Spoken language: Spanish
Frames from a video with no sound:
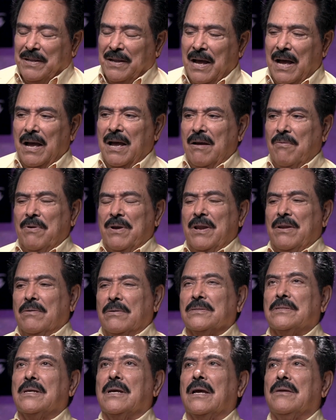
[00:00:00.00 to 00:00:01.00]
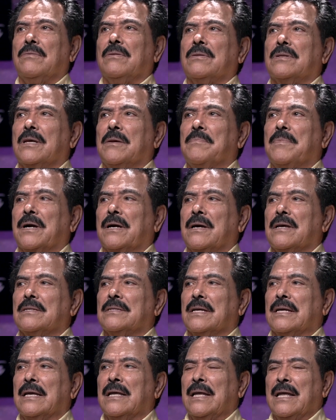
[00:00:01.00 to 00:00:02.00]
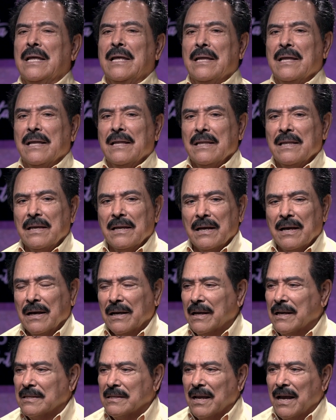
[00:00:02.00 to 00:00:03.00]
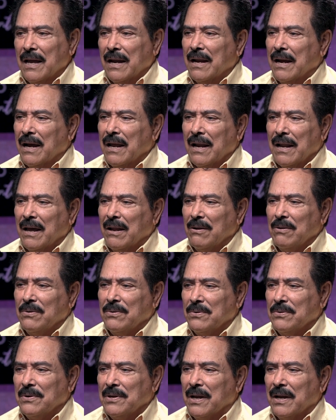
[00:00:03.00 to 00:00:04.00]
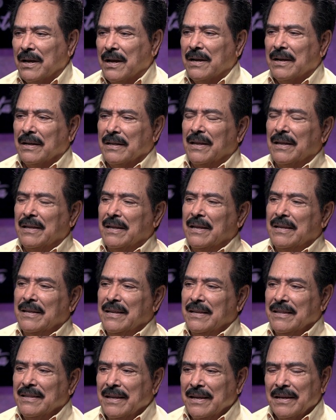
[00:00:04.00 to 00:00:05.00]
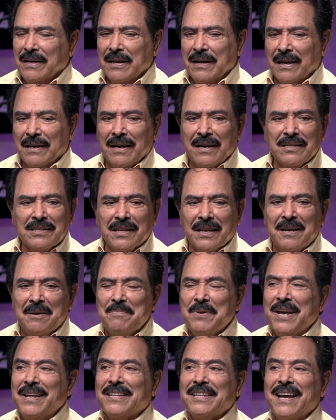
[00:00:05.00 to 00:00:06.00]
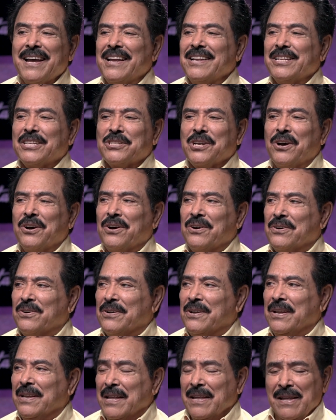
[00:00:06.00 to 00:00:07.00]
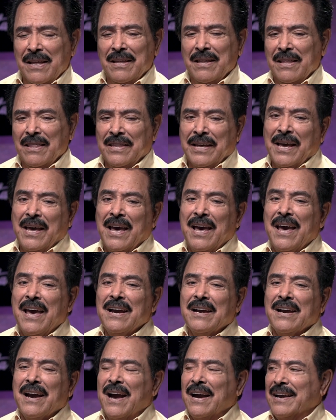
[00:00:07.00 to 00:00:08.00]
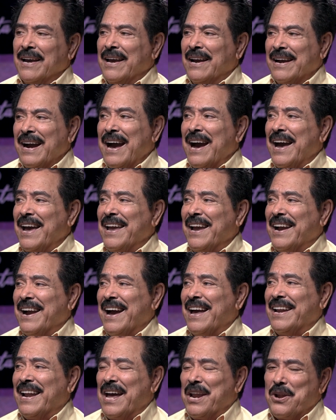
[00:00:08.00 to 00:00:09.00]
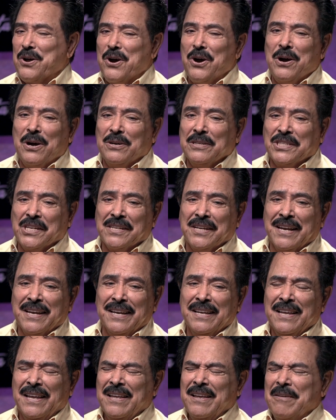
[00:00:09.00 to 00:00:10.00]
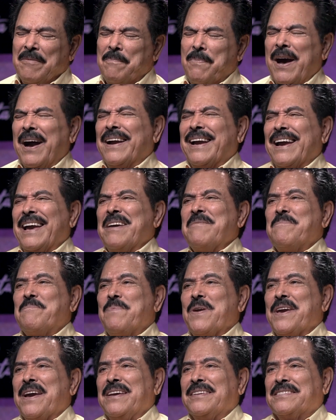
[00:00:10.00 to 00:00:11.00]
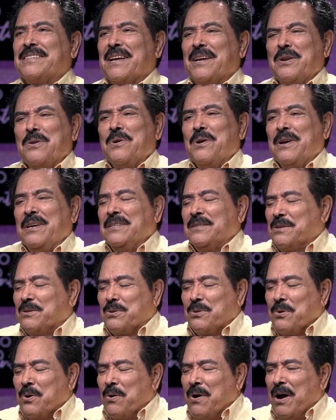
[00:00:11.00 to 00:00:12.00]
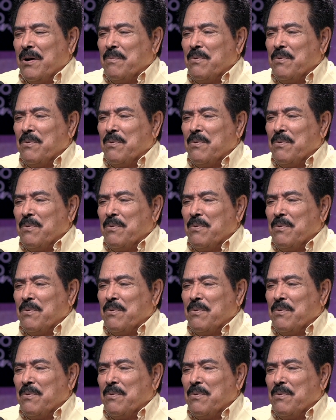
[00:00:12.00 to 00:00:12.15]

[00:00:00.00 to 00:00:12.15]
ah, bueno, sí, hay un tema que dice, deja que salga la luna, deja que se meta el sol, deja que caiga la noche, para que empiece nuestro